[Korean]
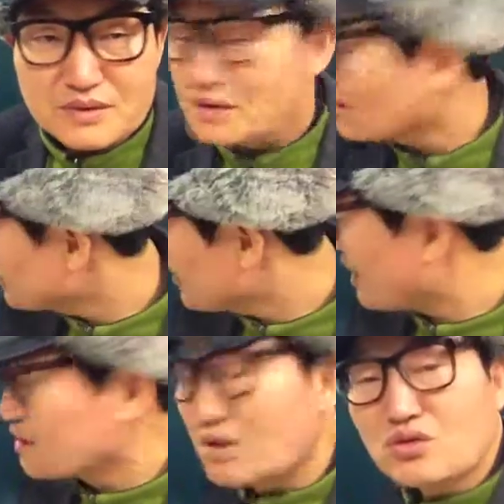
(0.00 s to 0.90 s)
여기
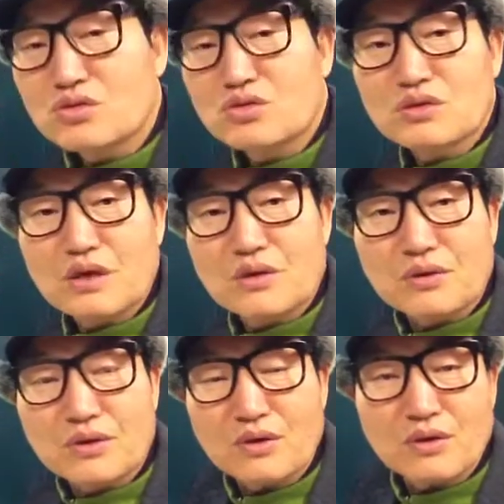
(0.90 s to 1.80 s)
다 써줄 수가
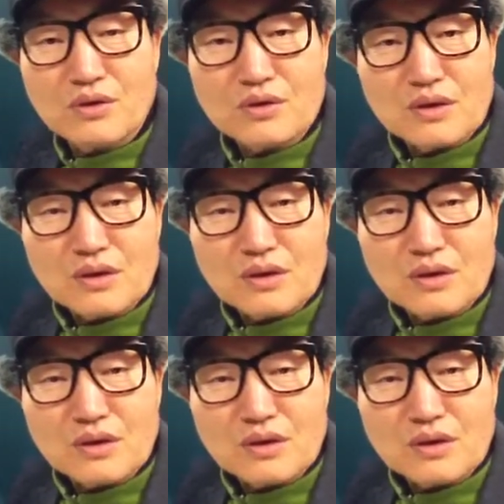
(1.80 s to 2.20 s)
없고